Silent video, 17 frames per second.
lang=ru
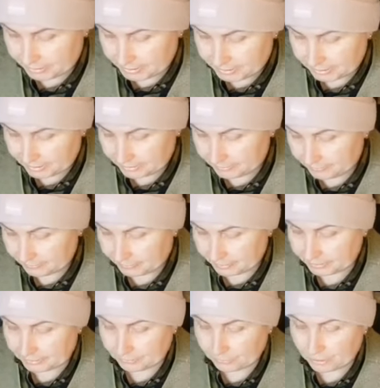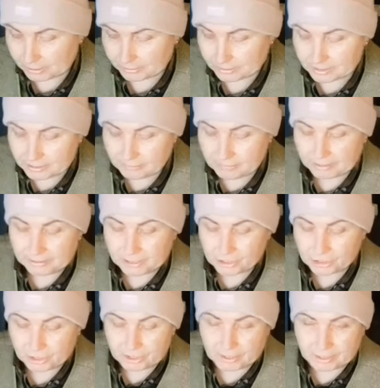события, поэтому как-то
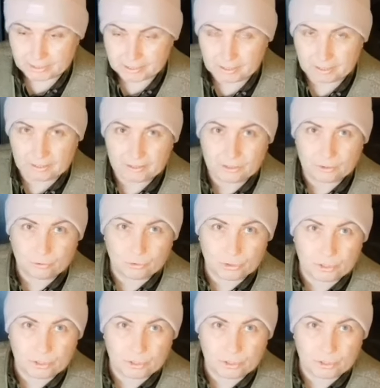снимать даже не хотелось,